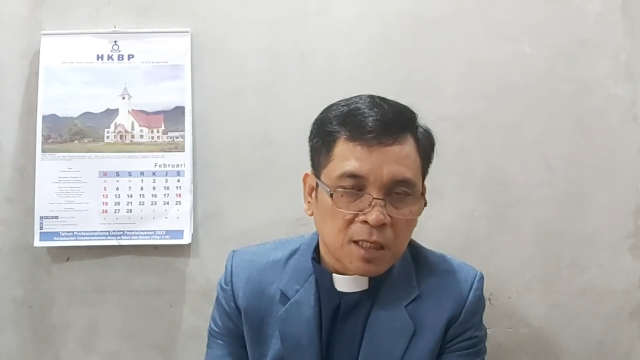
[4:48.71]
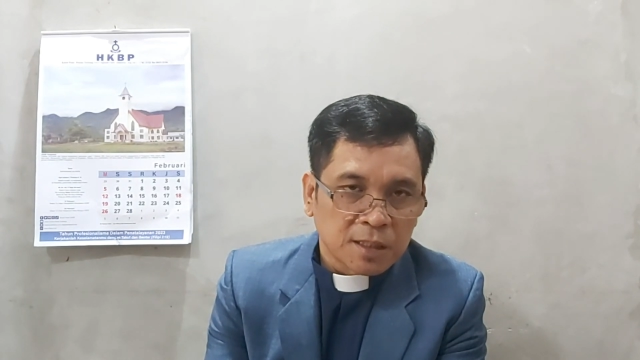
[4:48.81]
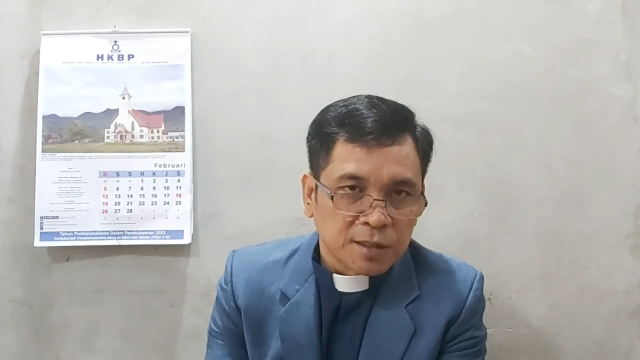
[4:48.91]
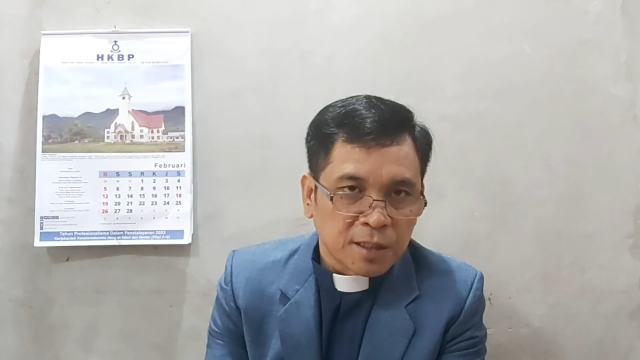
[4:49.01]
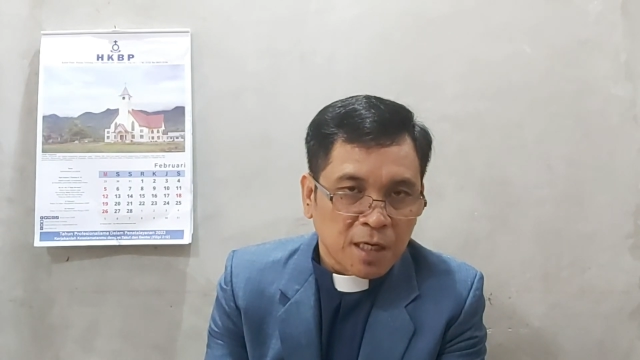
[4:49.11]

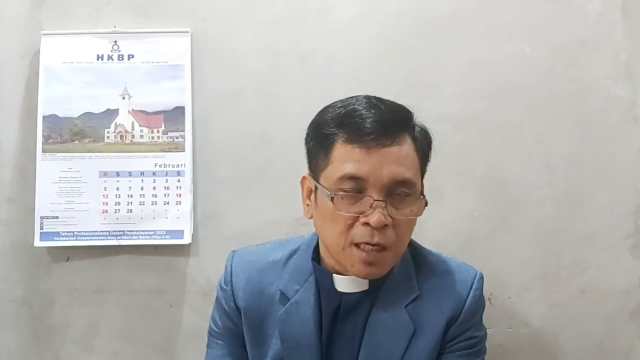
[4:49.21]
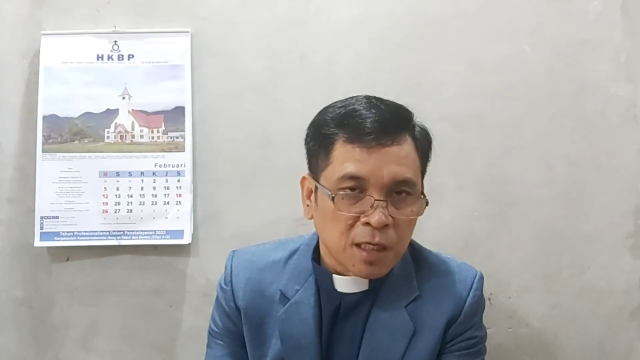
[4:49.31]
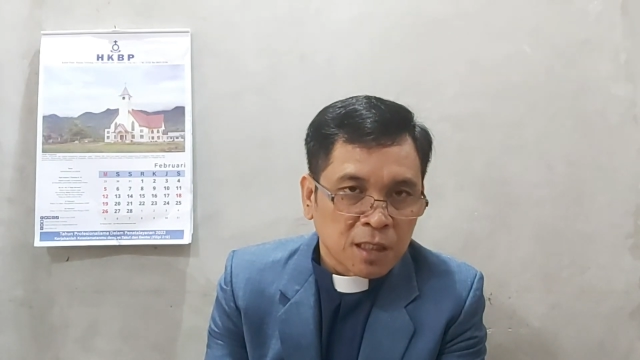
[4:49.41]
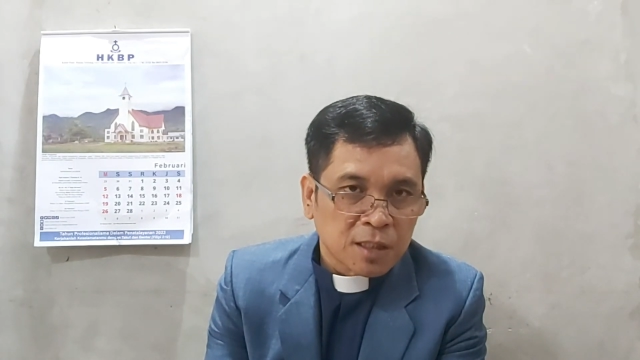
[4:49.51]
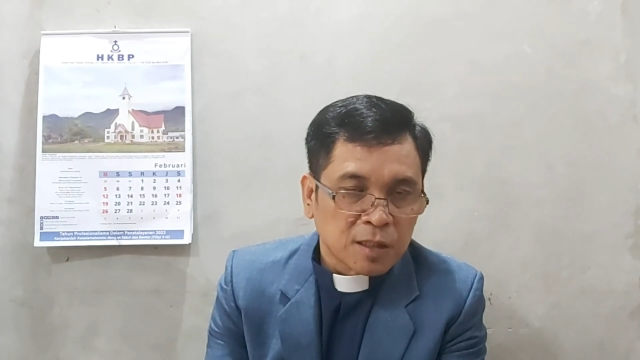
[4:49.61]
kerajaan
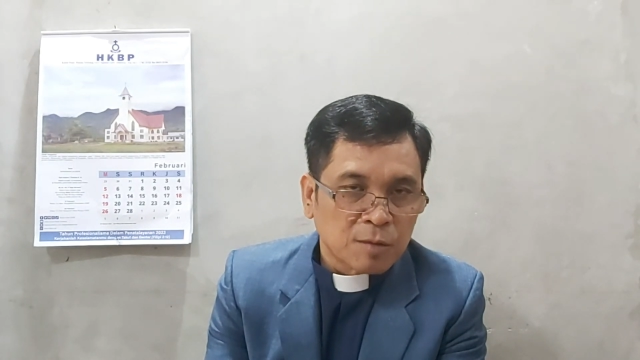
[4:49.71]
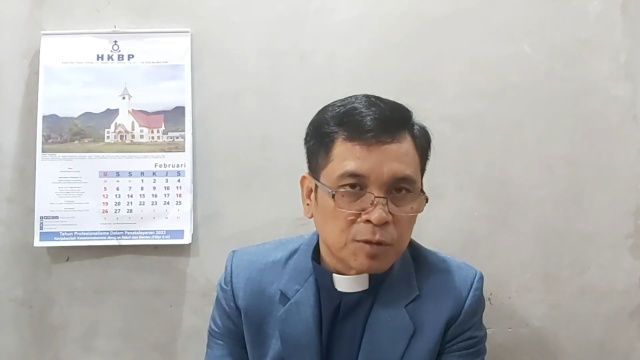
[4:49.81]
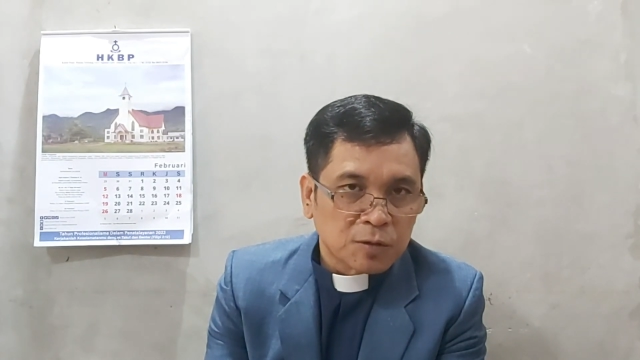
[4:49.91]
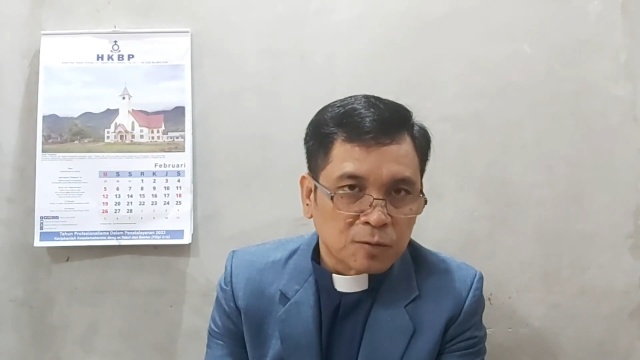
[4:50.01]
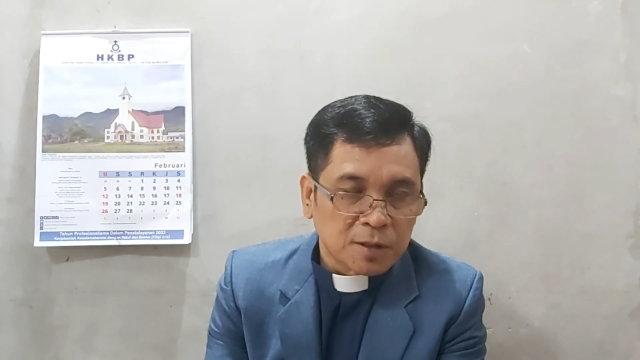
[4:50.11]
Allah kita
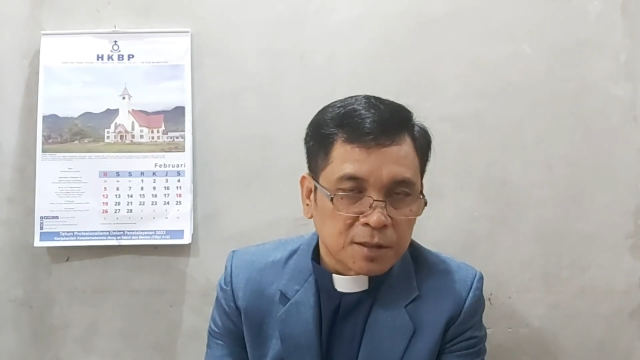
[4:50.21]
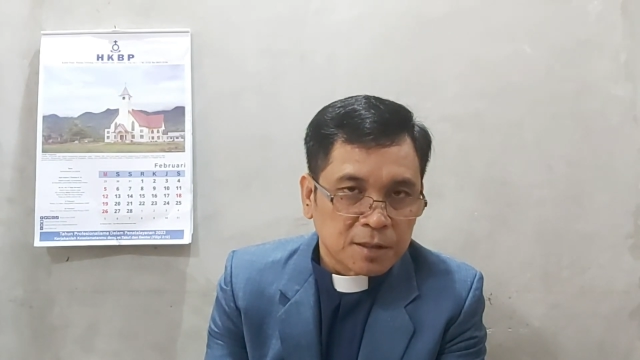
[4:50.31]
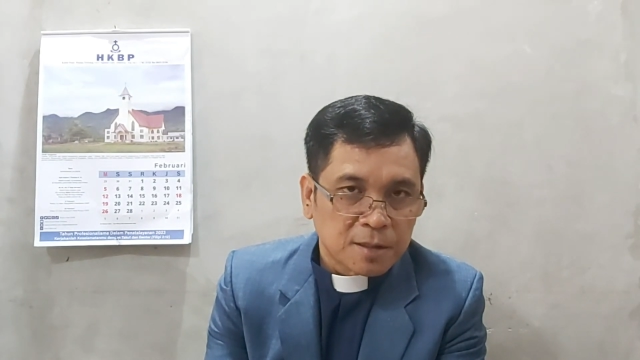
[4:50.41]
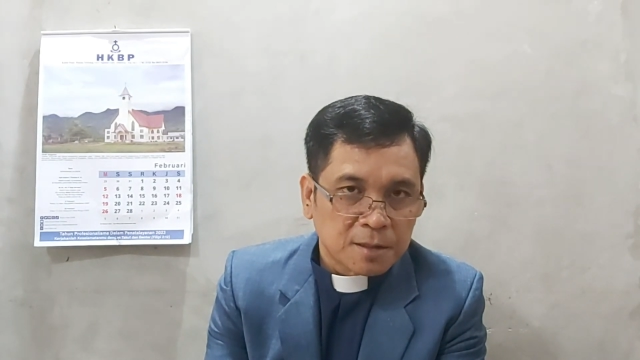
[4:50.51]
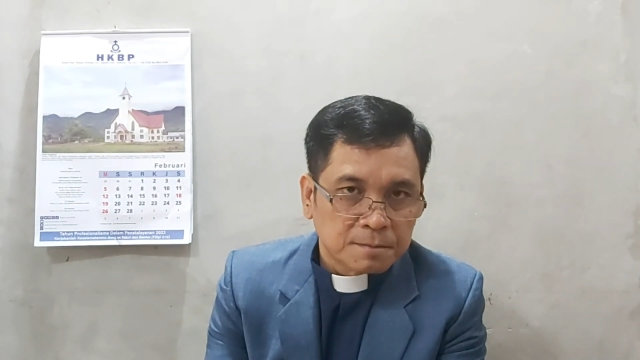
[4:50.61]
bersuka
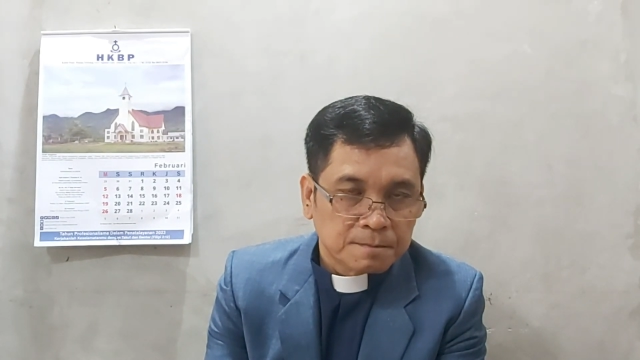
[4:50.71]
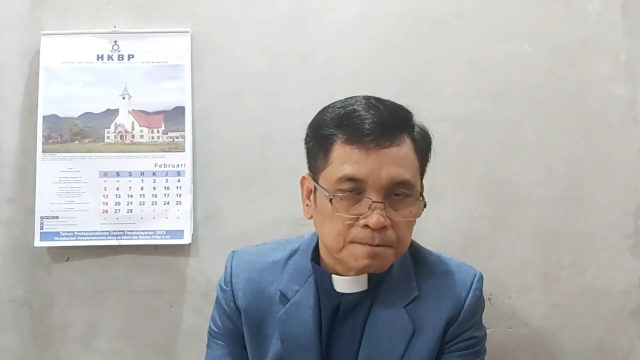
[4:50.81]
cita.